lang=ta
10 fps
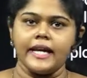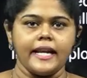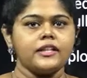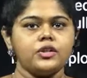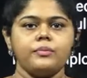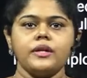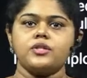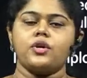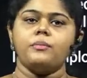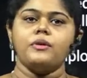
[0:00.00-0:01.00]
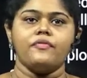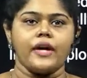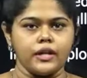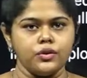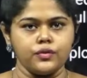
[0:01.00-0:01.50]
எல்லாத்துக்குமே இட்ஸ் கொன் பி
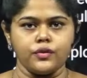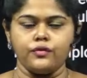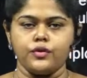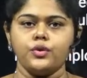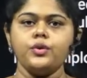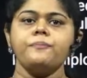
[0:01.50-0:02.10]
வெரி யூஸ்ஃபுல் ஃபார் யூ